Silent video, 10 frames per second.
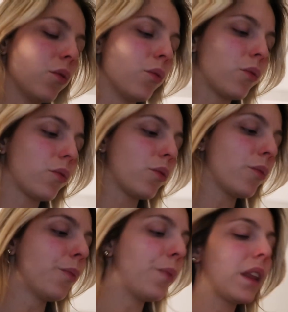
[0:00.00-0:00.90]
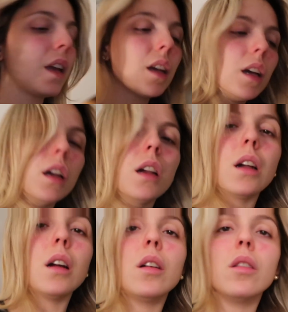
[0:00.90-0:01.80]
le fond.
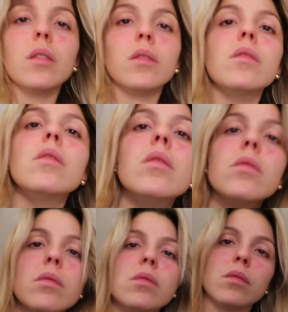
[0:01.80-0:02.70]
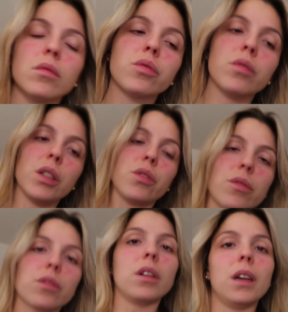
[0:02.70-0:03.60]
Euh, je voulais
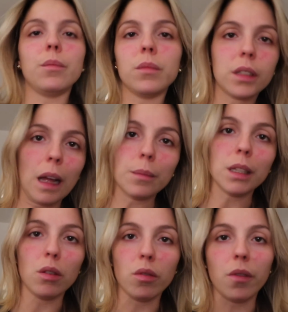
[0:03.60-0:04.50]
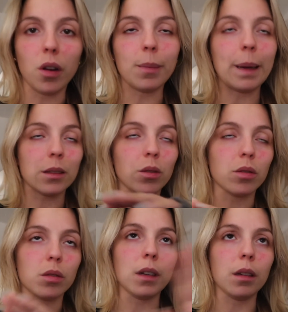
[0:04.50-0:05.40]
juste quand même terminer le vlog parce
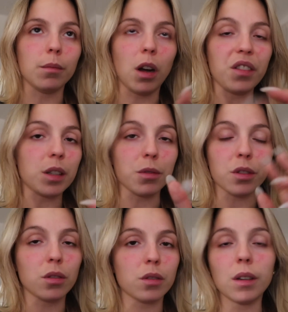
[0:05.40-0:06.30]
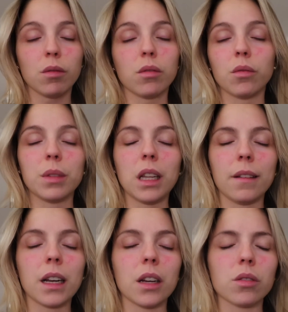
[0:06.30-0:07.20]
que je vais... En fait je pense que je vais le combiner
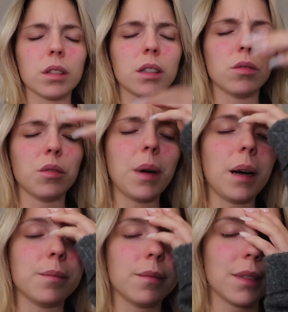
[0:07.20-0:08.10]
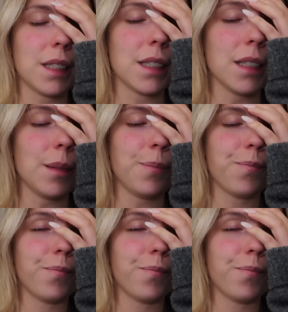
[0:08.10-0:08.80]
avec la journée de demain si...